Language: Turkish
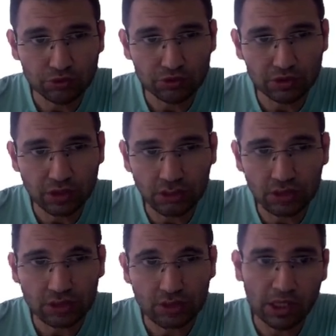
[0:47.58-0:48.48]
Tamam.
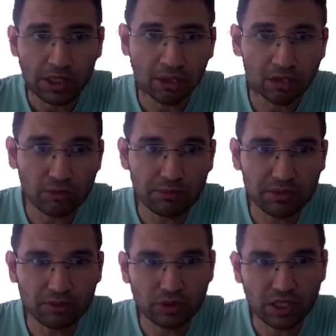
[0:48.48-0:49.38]
E, o zaman biz
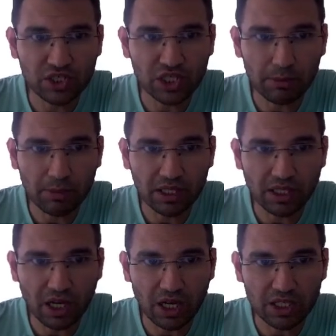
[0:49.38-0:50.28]
bunların çarpanlarına
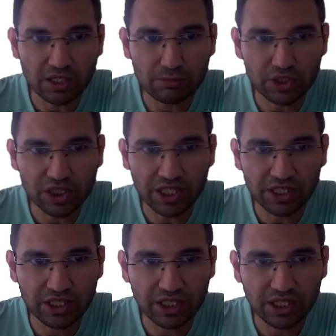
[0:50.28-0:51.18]
ayrılmış
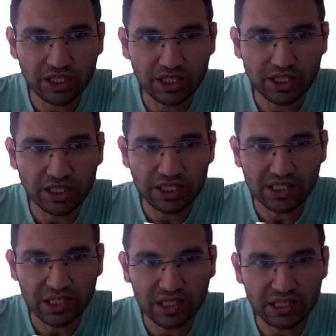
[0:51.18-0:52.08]
şeklini x
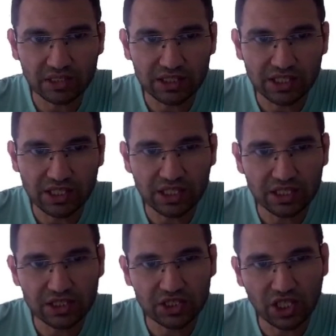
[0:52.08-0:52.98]
artı 2
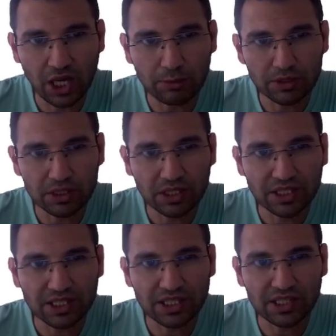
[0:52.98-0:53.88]
çarpı
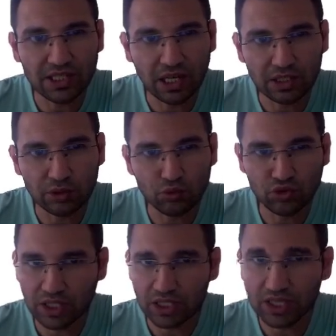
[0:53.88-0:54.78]
x artı 3
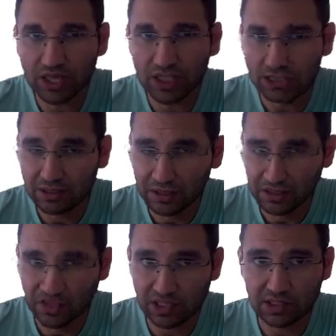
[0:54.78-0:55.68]
şekilde
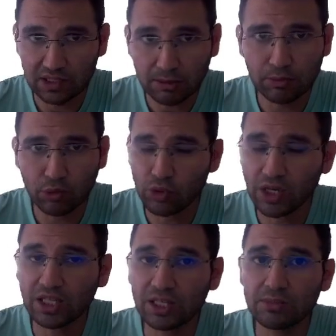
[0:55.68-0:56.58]
yazacağız. Tamam.
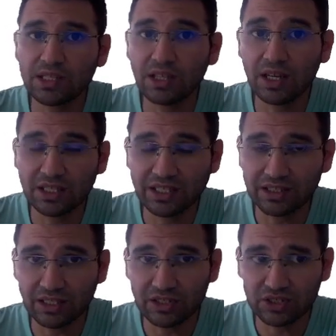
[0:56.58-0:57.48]
Örneklerimizde daha da net
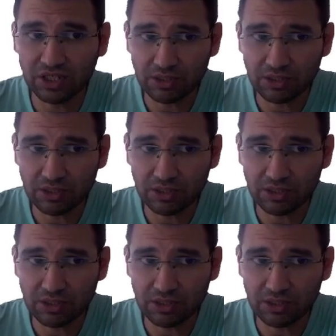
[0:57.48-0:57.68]
anlaşılacağız.